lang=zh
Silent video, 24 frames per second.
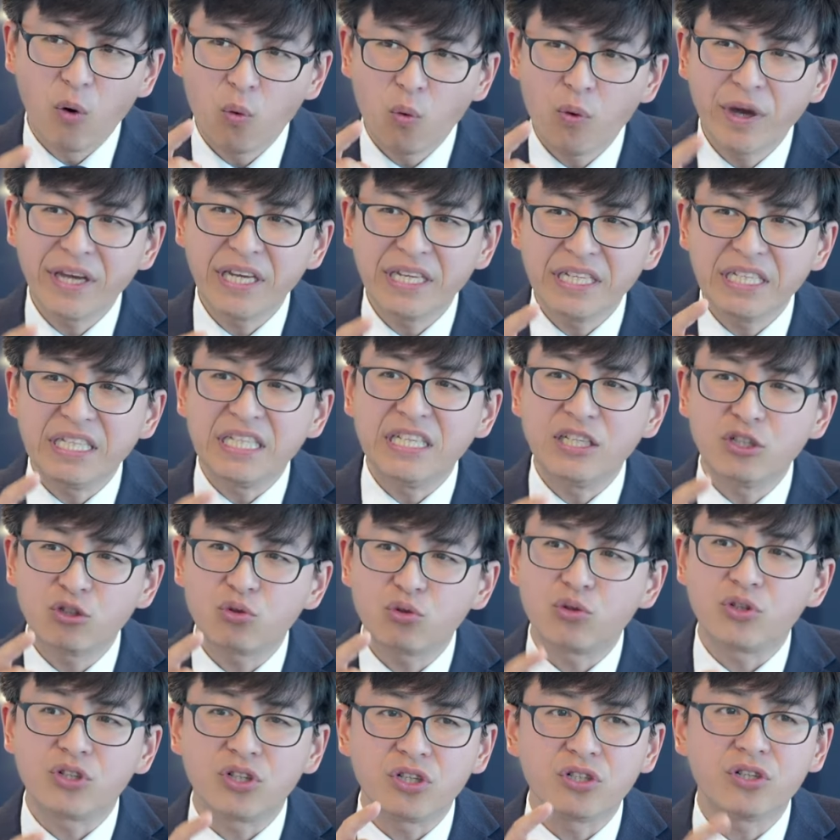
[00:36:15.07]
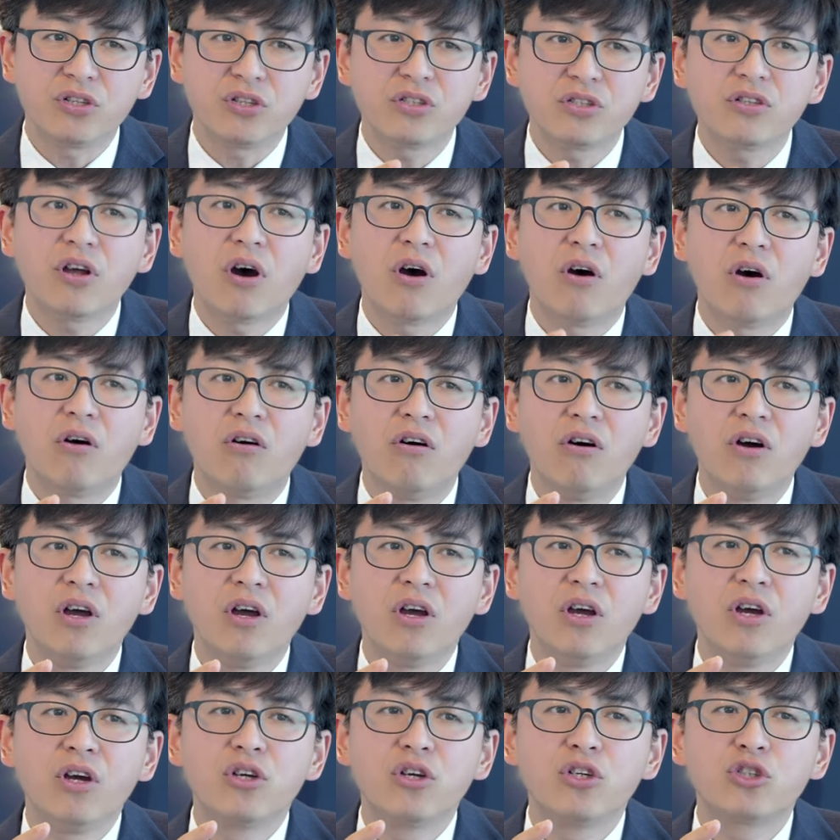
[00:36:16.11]
为你所得的道
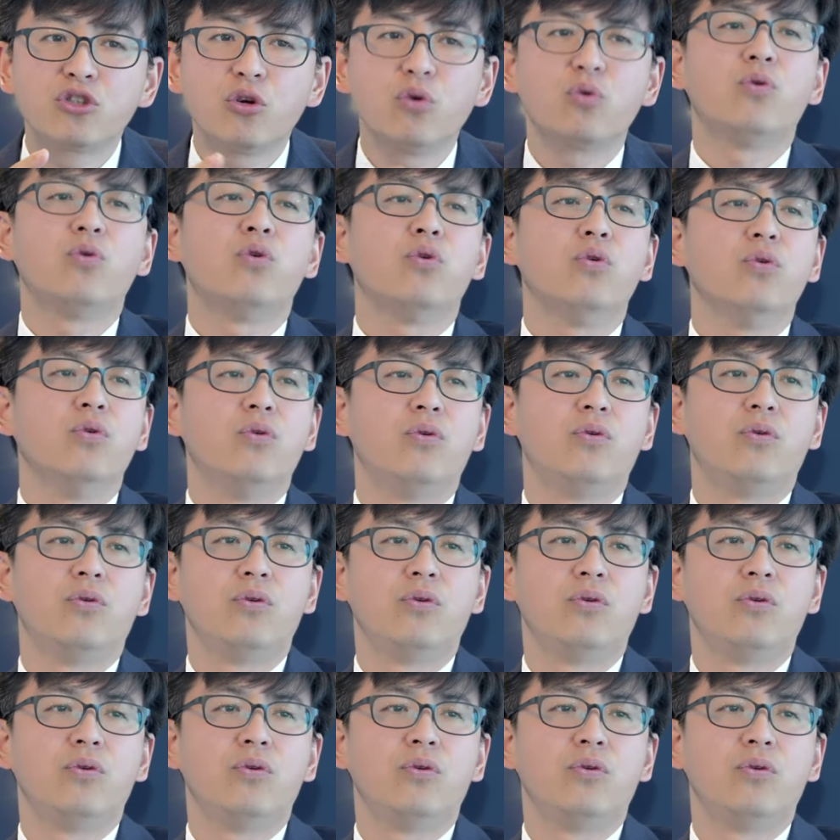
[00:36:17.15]
受苦，